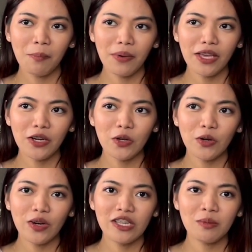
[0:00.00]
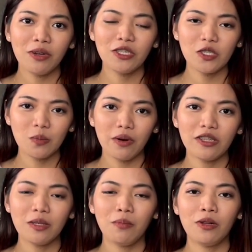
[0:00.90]
Pero as much as
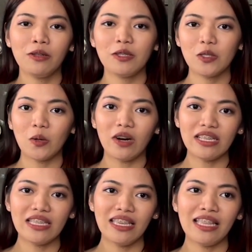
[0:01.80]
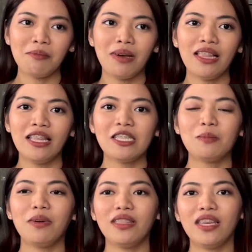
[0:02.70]
possible, gusto ko kasi na balance
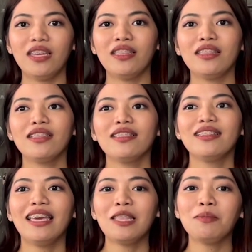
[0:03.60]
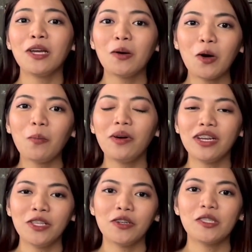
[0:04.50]
pa din. And magawa ko pa
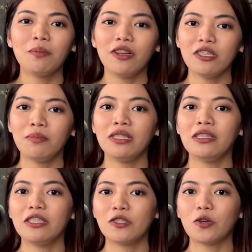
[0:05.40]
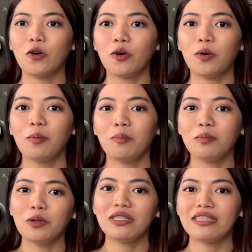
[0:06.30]
rin yung responsibilities ko,
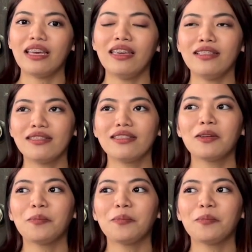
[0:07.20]
both sides.